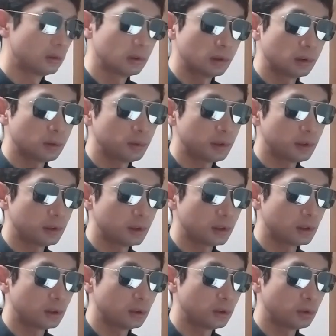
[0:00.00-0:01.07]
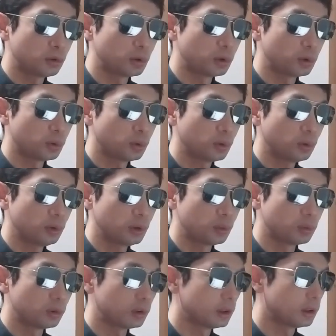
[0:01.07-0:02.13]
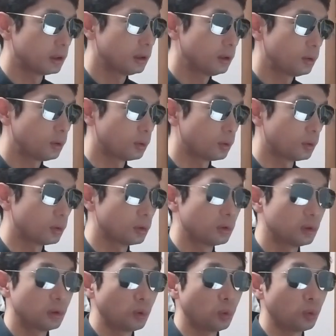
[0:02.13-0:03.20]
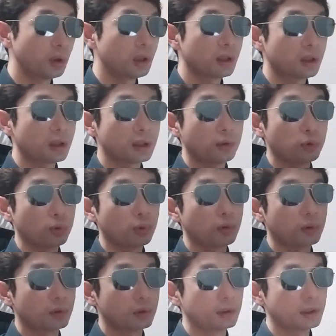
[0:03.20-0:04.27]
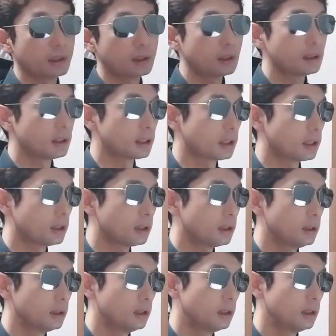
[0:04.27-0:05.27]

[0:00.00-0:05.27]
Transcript: 그러면서 이제 그 뒤로 이분이 또 오해가 계속 생기니까